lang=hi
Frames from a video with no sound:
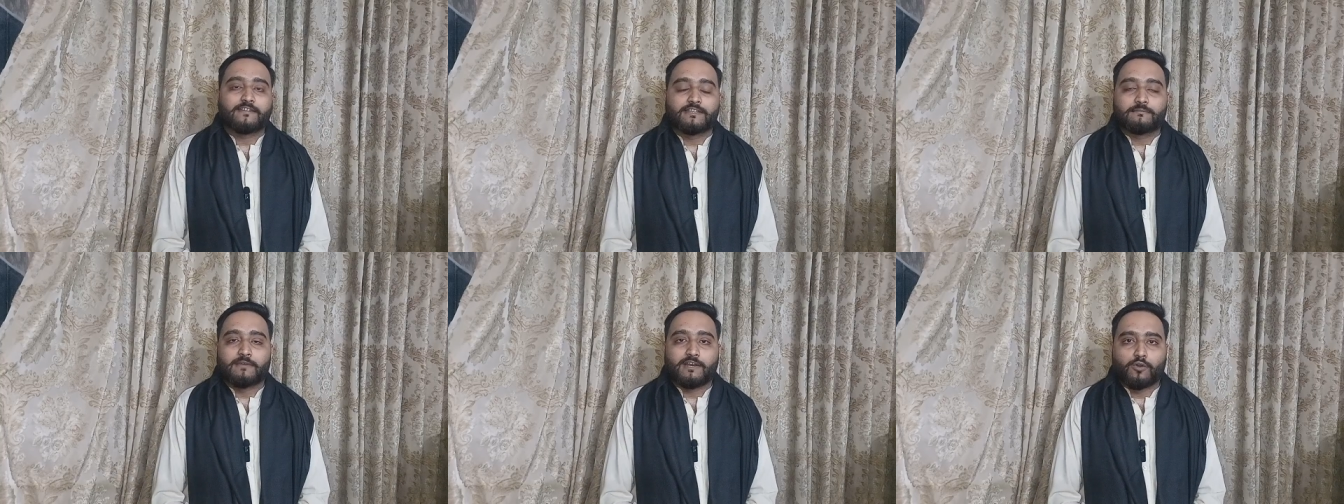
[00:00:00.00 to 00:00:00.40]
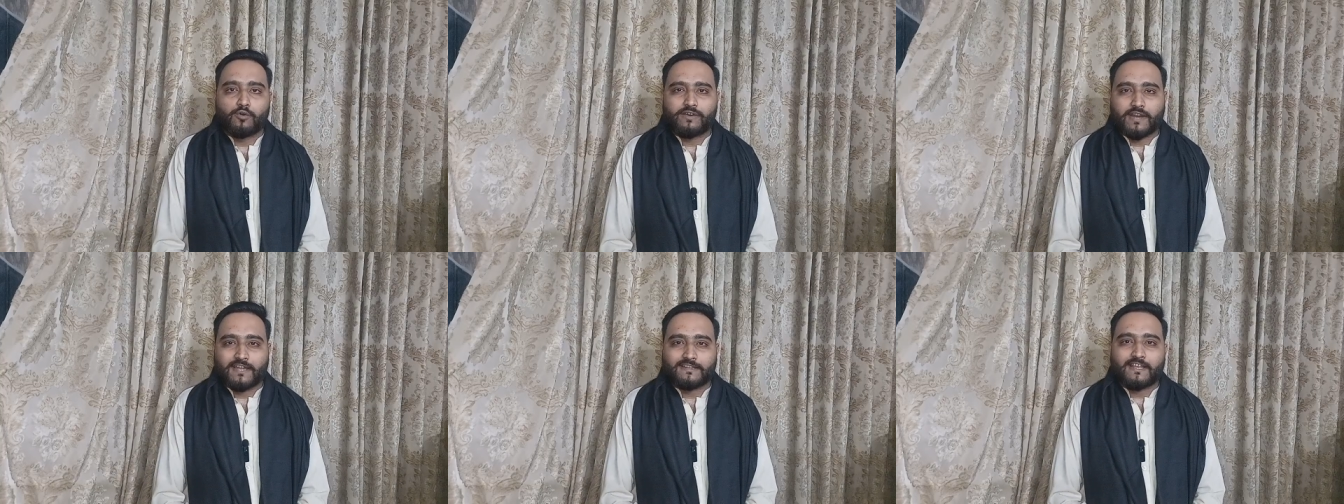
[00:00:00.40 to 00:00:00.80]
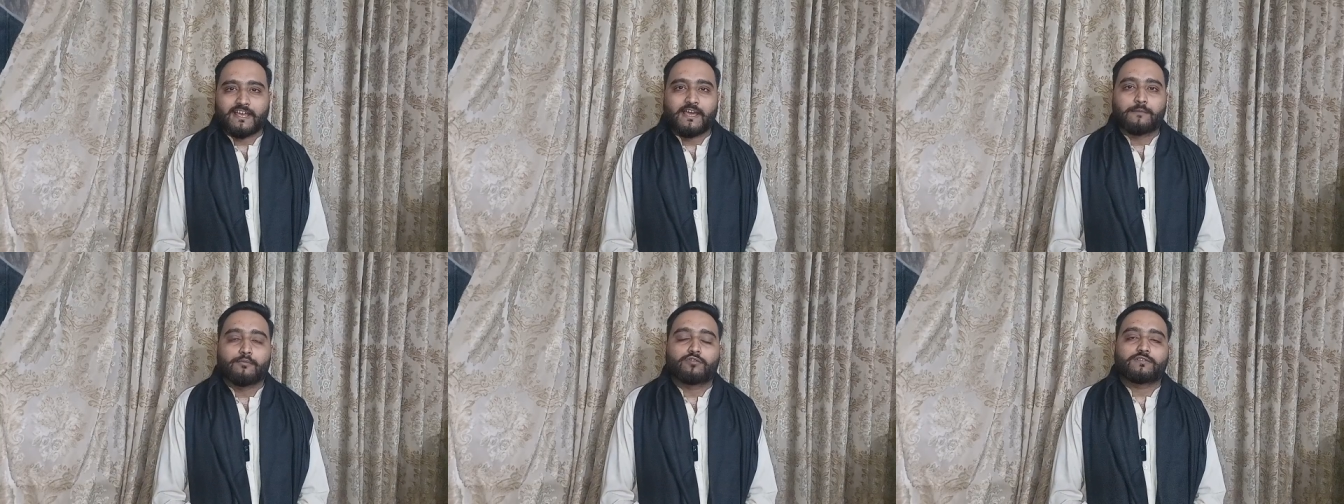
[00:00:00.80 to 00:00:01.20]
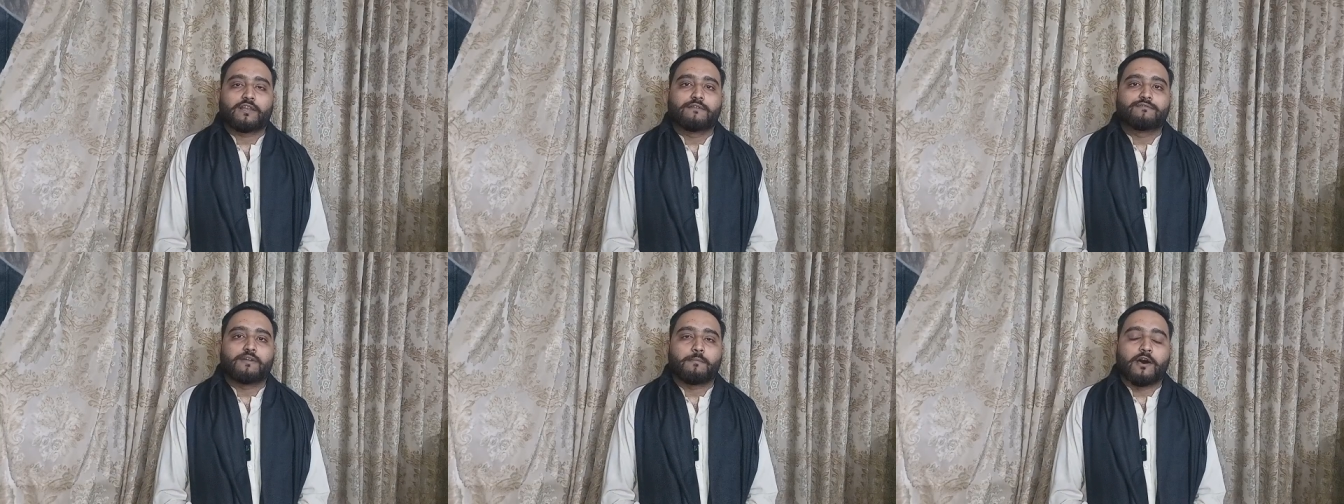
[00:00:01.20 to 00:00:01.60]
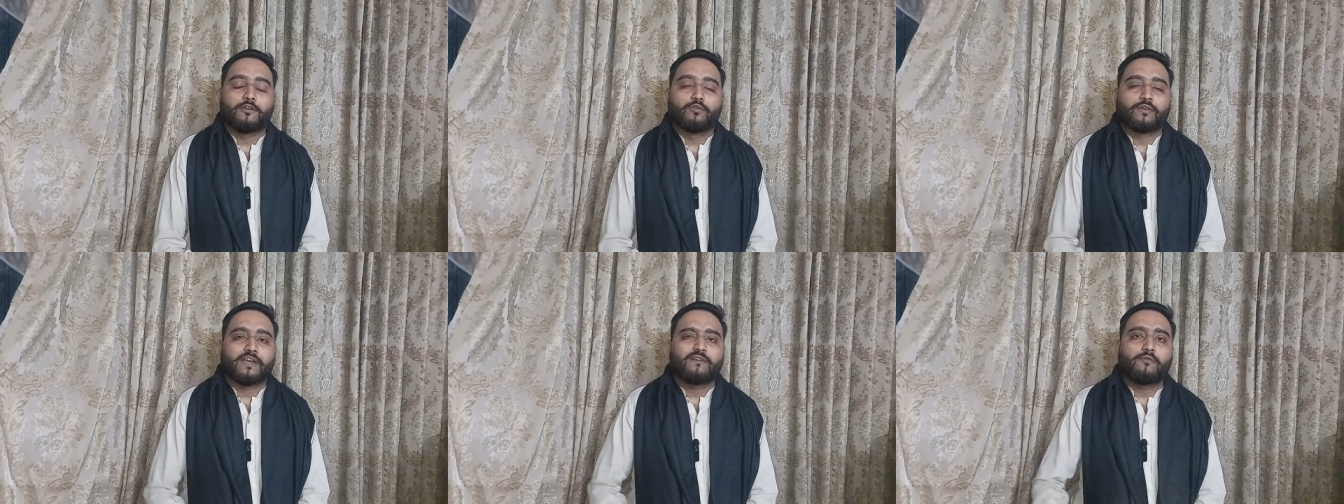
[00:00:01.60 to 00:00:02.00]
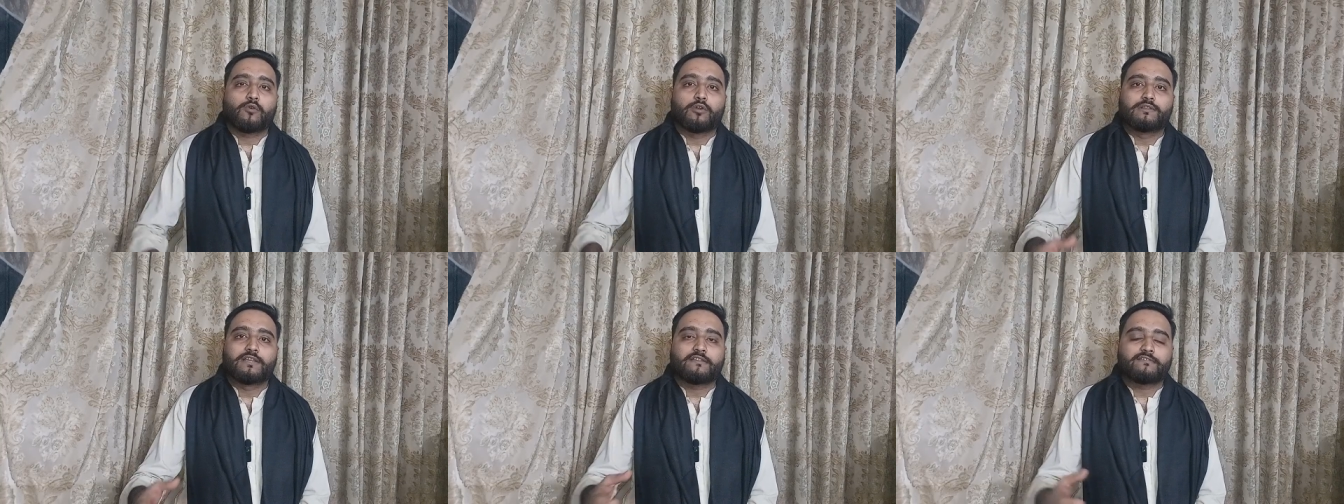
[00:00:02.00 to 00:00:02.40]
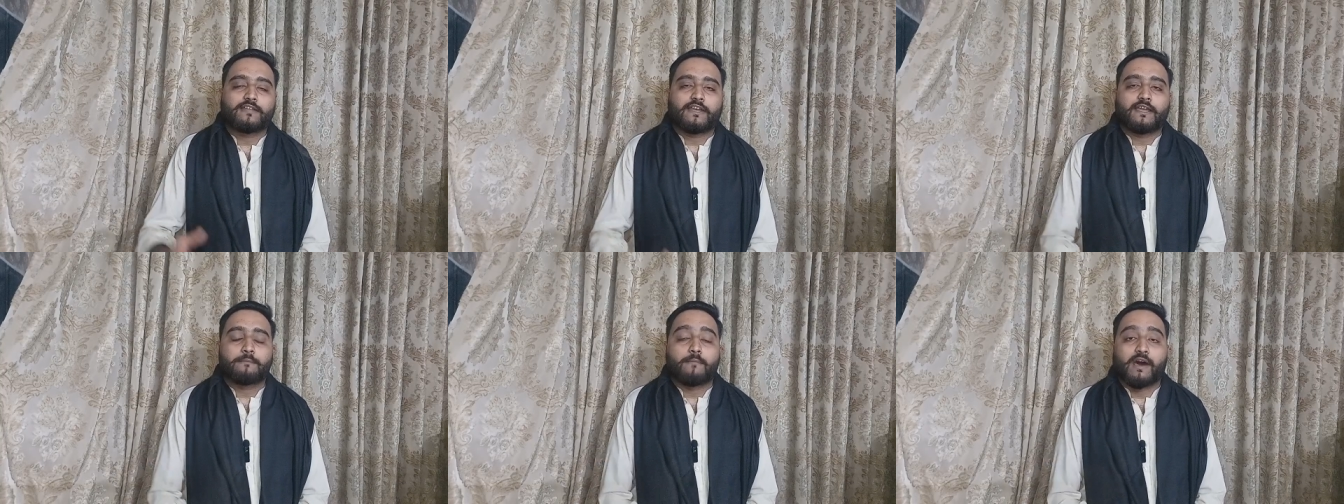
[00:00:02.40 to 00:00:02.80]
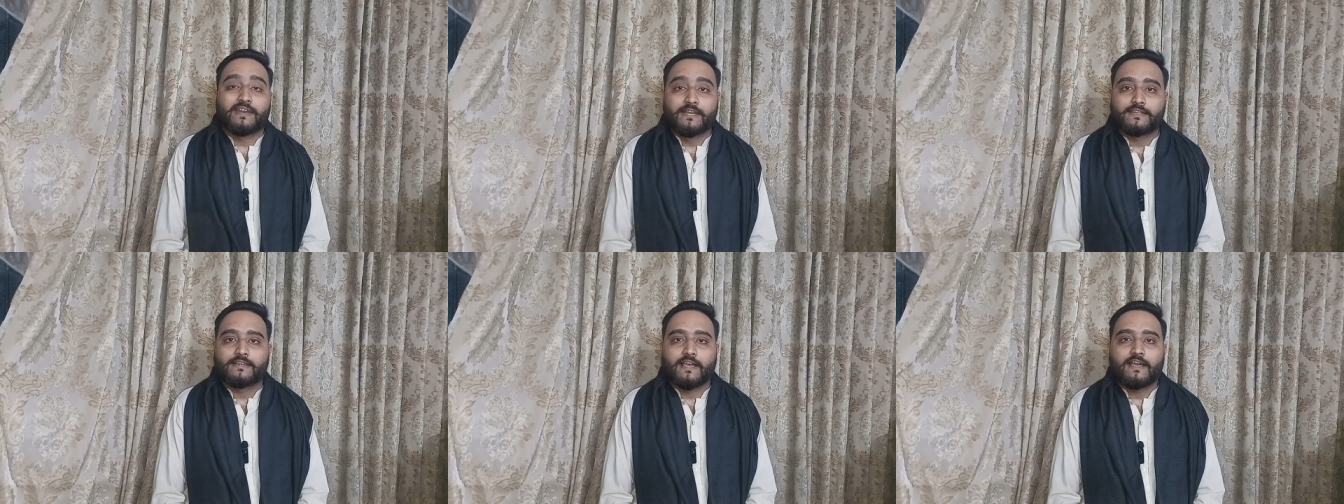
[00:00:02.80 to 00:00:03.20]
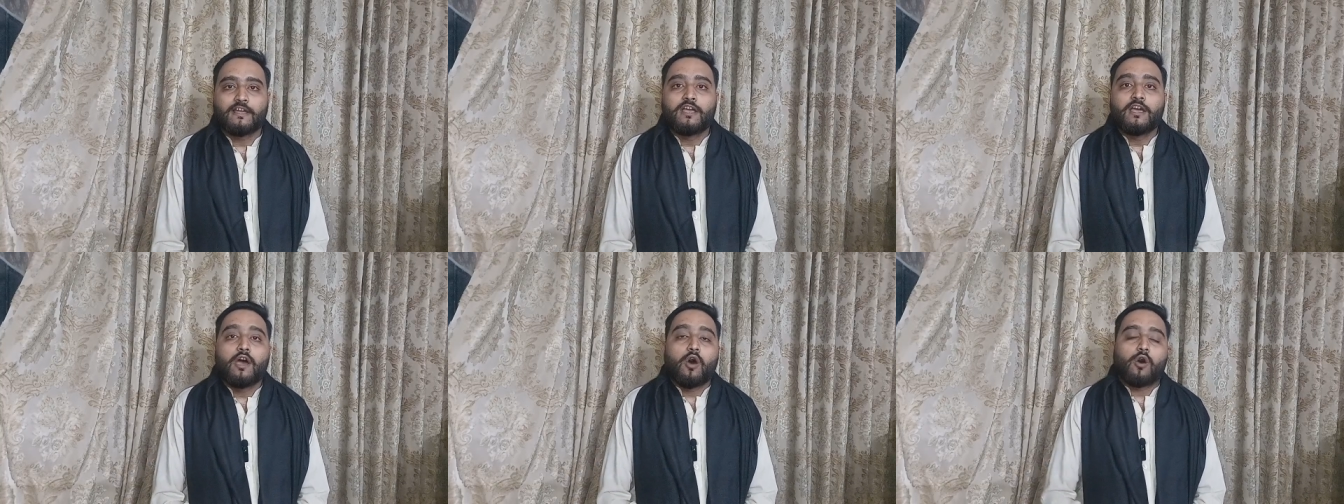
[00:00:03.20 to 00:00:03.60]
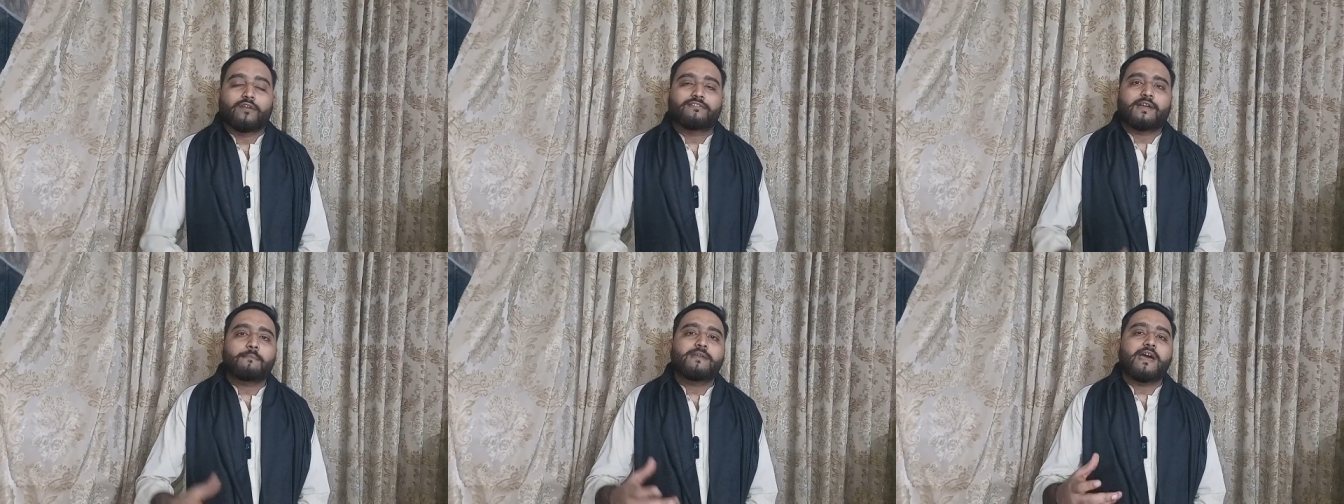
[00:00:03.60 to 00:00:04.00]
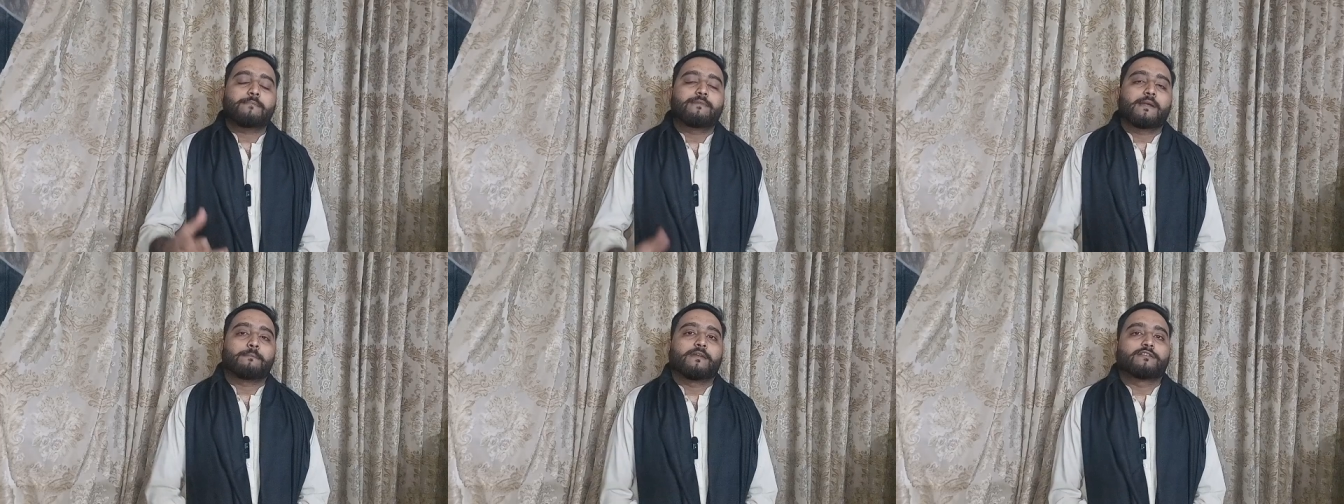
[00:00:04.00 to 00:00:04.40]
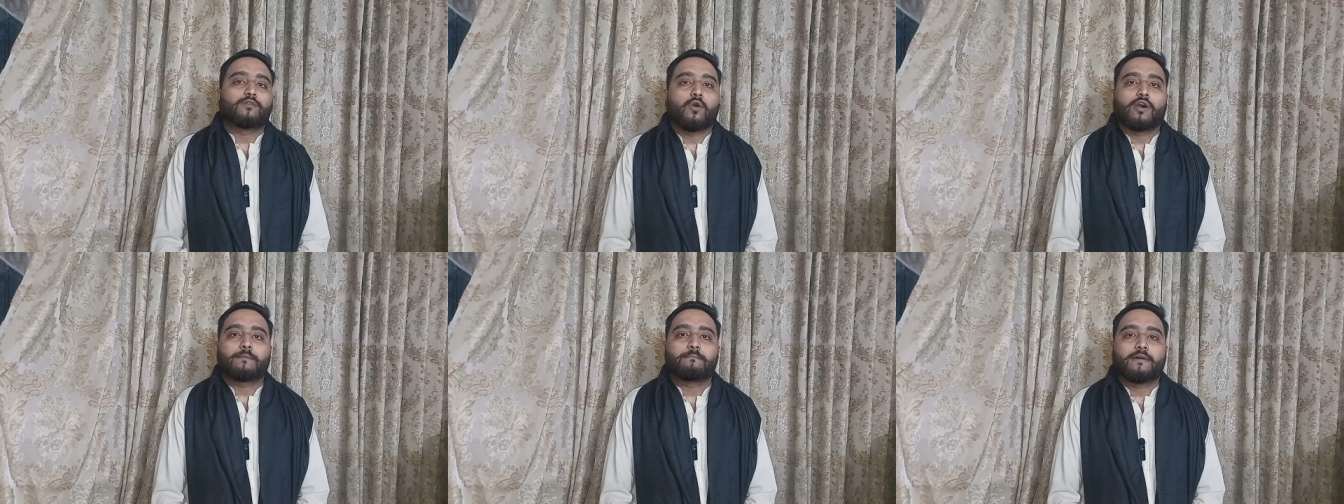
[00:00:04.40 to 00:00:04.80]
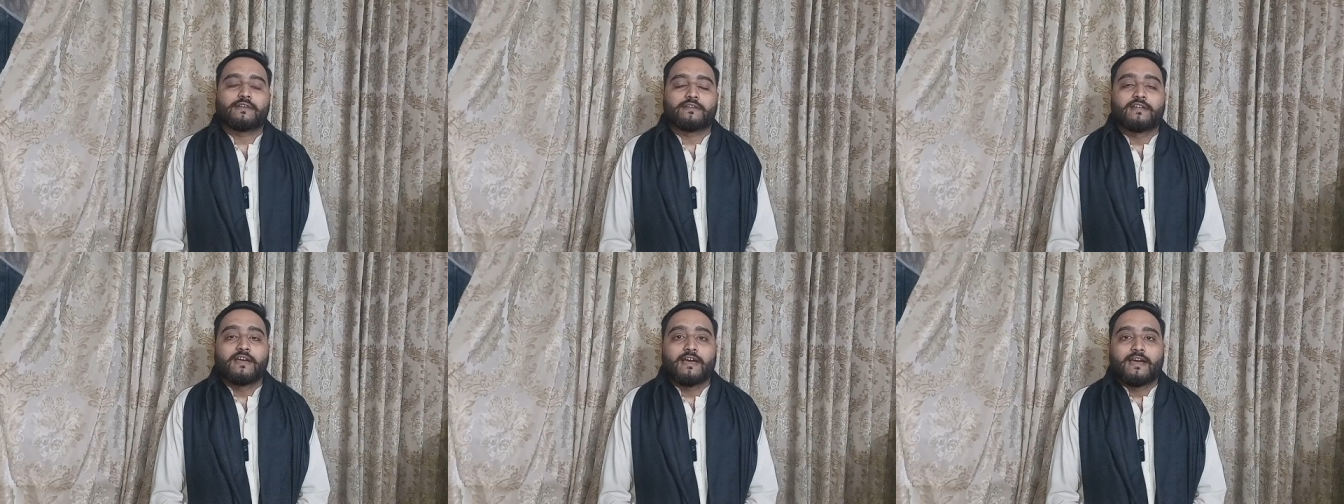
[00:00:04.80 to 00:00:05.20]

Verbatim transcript: सिंध में लोग रहते हैं मुख्तलिफ ज़बानों के वो गुलदस्ते के मानंद हैं और सब ने अपने अपने तौर पर